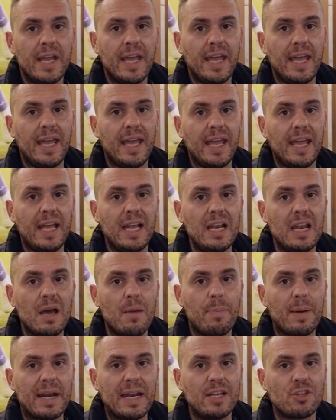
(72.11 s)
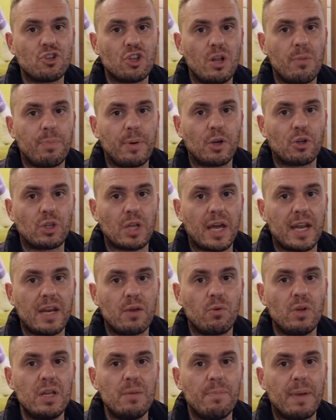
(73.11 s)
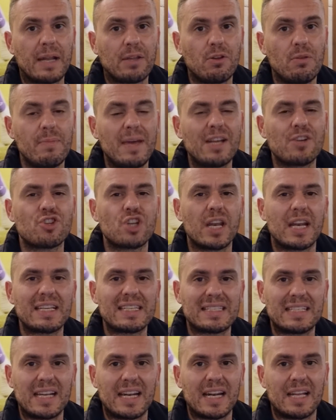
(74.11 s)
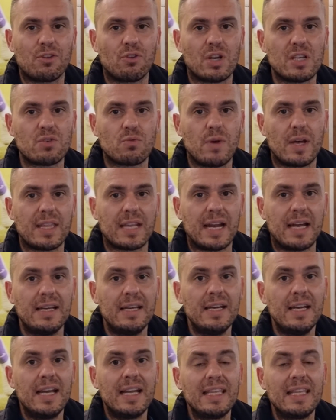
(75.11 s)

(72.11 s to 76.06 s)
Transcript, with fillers: e il pareggio del Porto ha riequilibrato il match e rassegnato la squadra